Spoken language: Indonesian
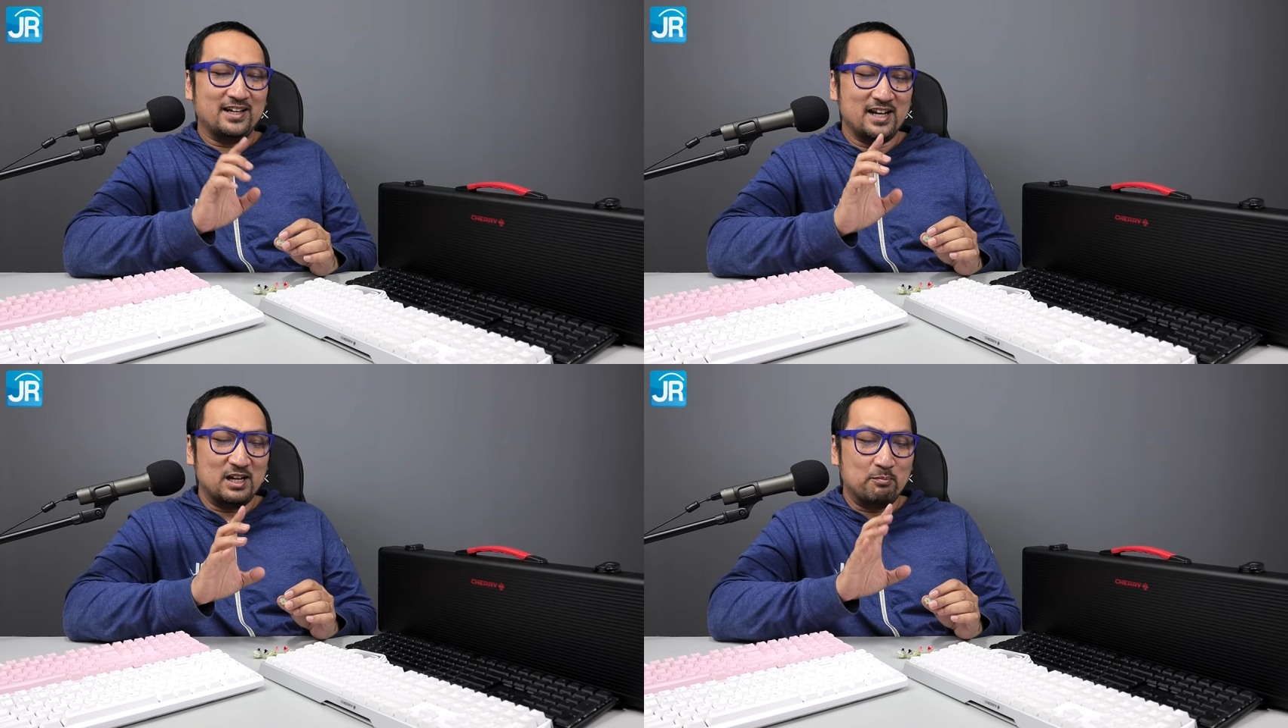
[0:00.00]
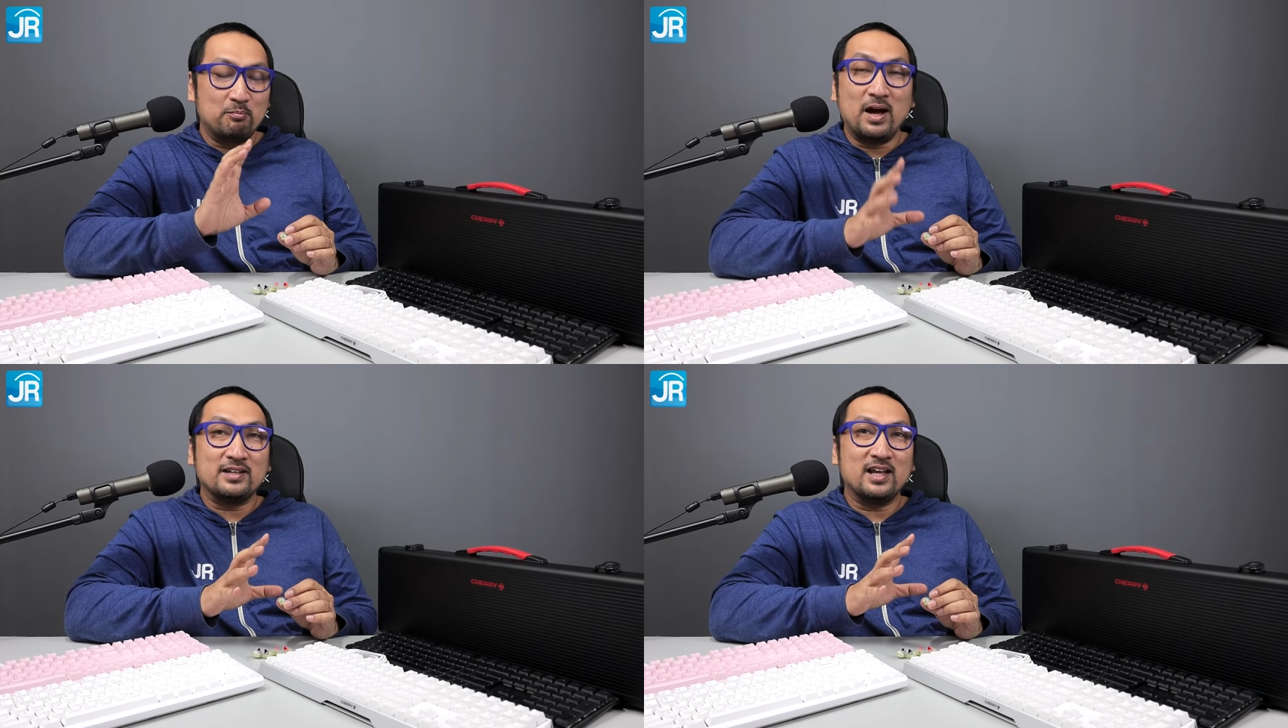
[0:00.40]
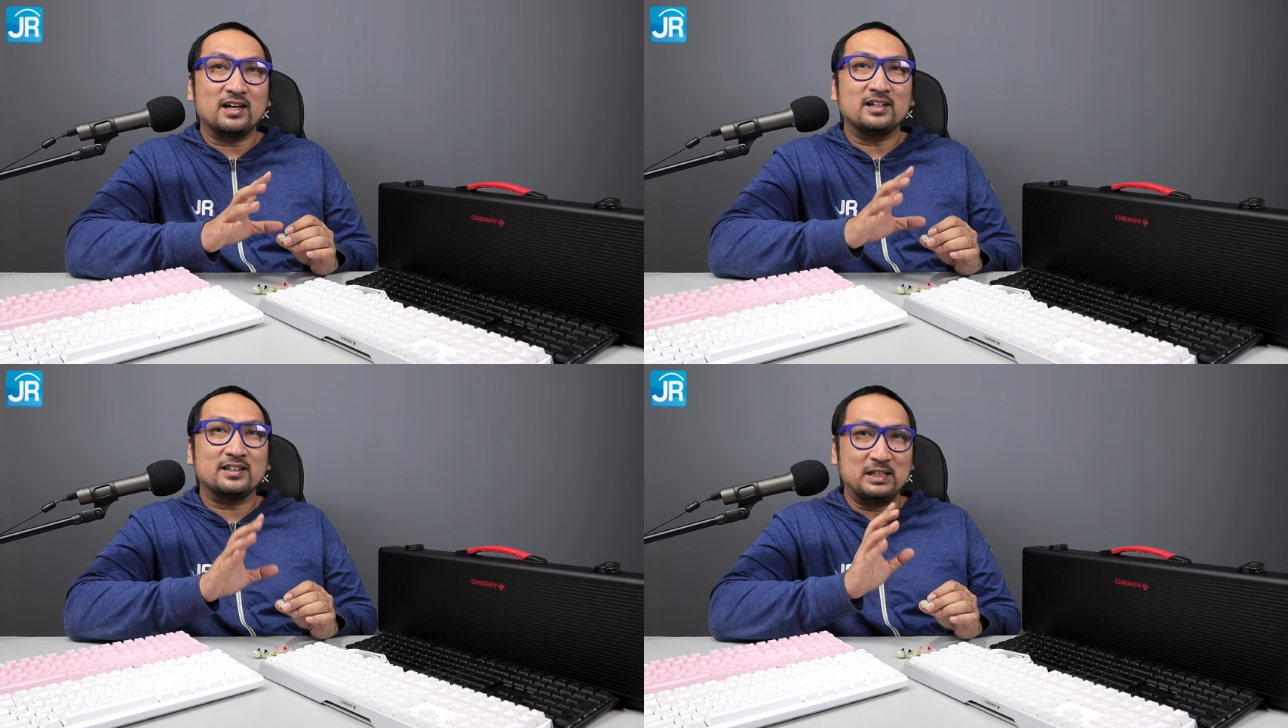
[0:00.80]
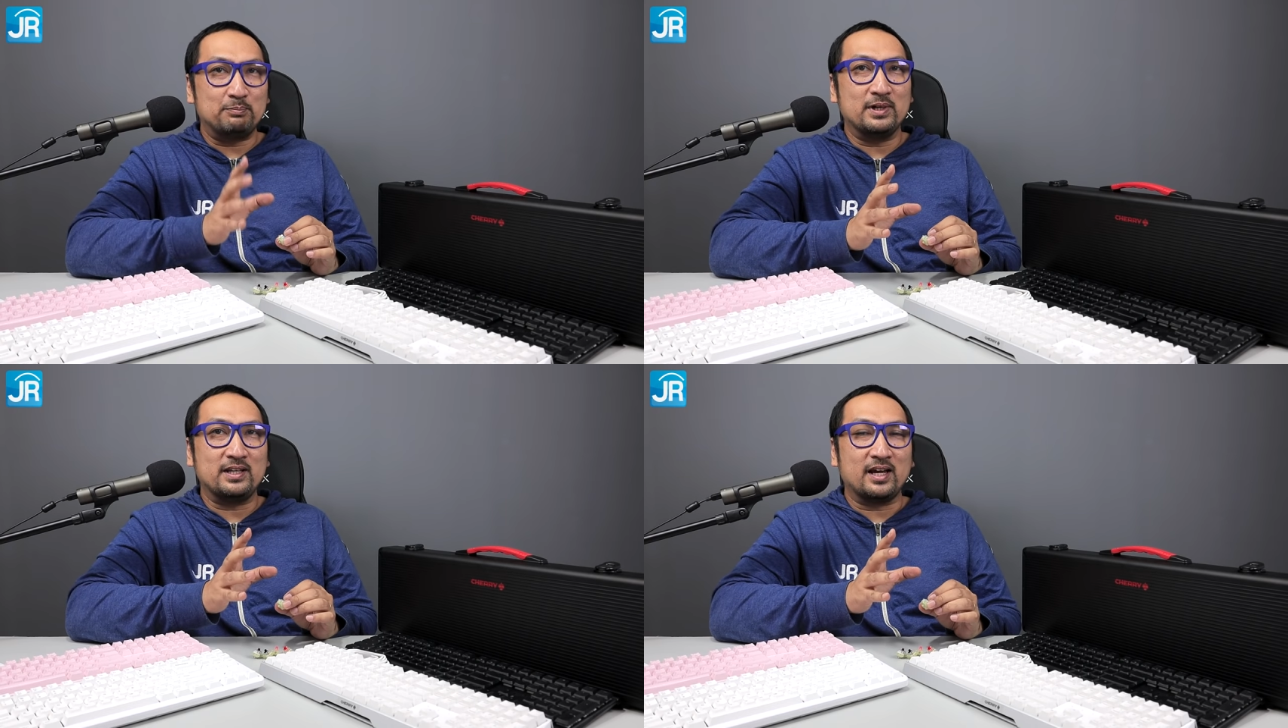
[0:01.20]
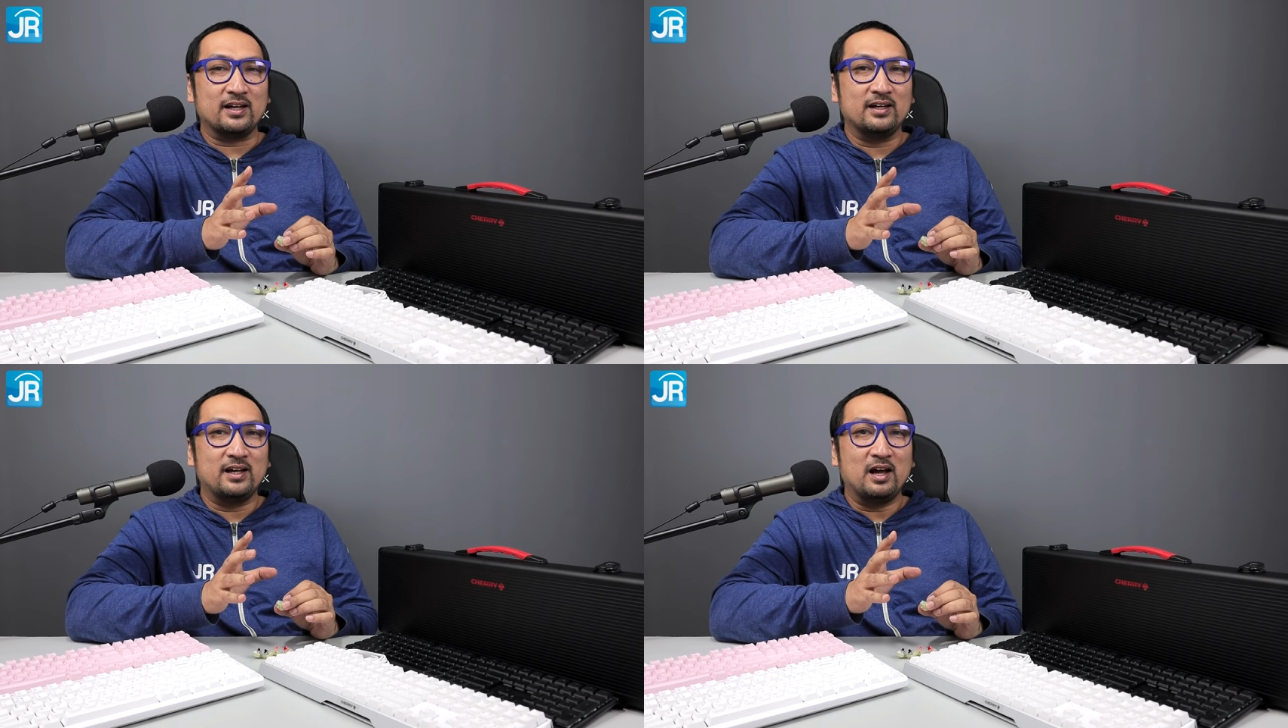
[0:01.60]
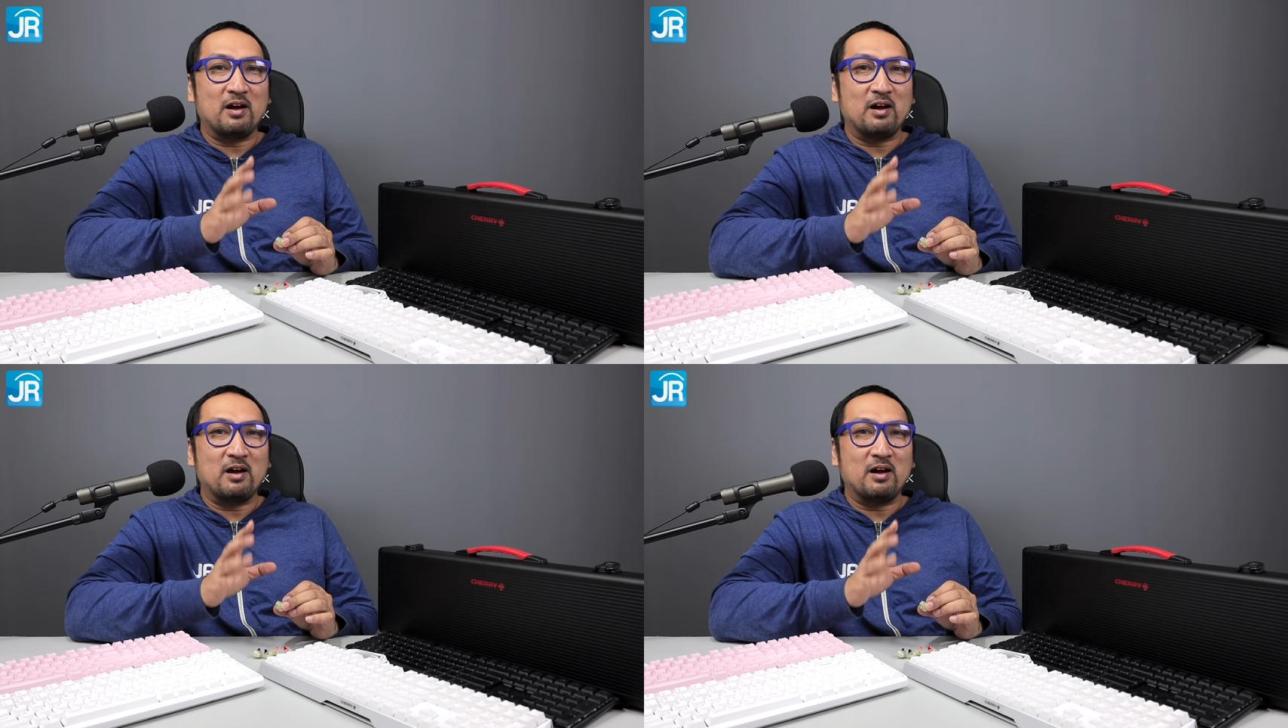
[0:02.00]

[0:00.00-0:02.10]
ini ada banyak tipenya